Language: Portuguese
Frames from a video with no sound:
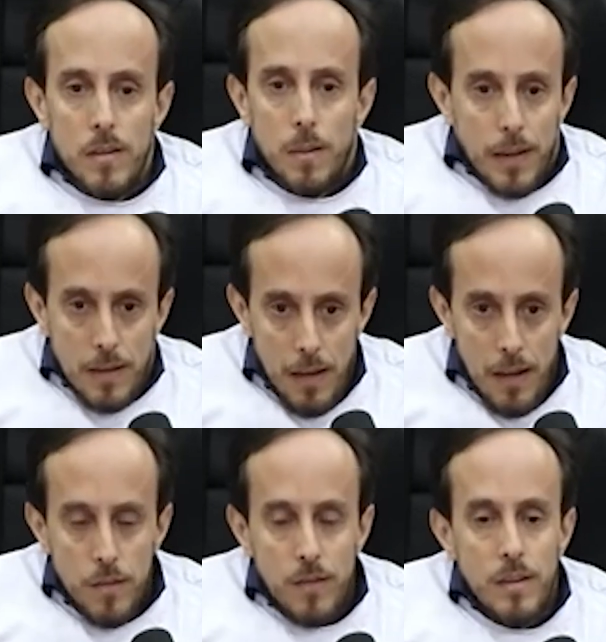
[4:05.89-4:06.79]
Tá uma
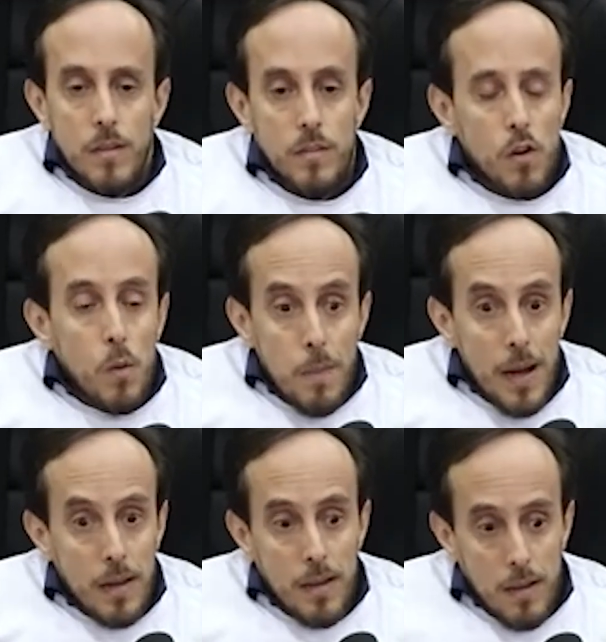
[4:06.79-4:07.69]
catástrofe. Se você
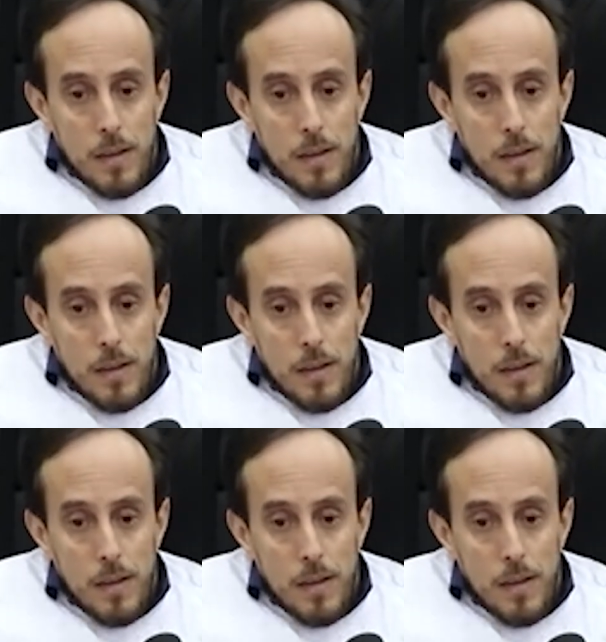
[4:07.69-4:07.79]
compara,